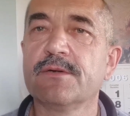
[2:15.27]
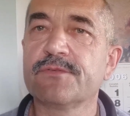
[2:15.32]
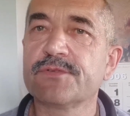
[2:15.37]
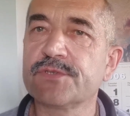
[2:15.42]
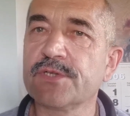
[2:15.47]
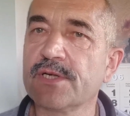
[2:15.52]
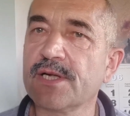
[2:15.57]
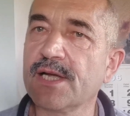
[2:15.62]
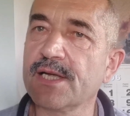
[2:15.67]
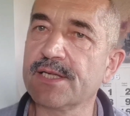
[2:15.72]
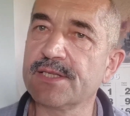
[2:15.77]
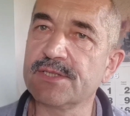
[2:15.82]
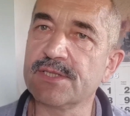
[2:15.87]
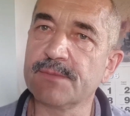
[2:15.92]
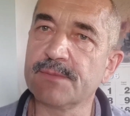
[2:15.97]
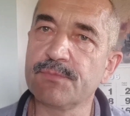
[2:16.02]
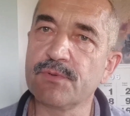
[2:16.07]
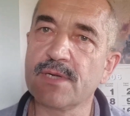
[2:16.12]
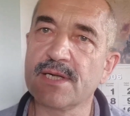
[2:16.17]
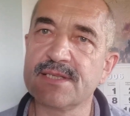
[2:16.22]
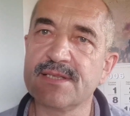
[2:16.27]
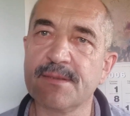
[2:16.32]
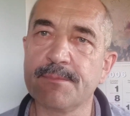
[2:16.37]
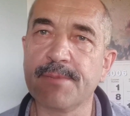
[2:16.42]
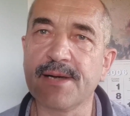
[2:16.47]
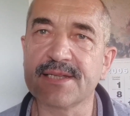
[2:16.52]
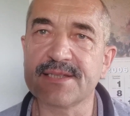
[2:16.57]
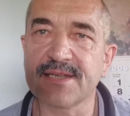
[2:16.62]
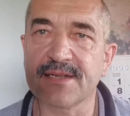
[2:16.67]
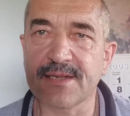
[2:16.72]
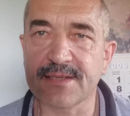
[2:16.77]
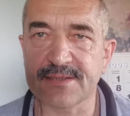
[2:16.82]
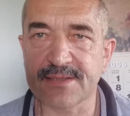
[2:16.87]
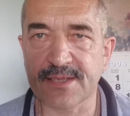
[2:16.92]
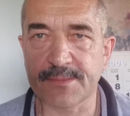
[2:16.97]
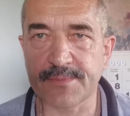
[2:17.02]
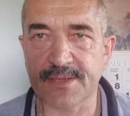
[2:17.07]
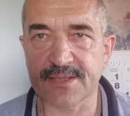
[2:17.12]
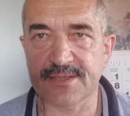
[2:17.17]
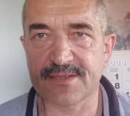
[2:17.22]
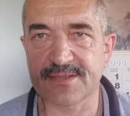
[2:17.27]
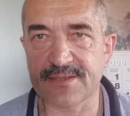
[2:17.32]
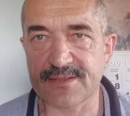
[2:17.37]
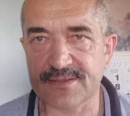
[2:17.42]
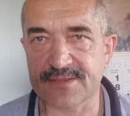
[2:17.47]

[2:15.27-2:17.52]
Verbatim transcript: Wczoraj, gdzie była debata na temat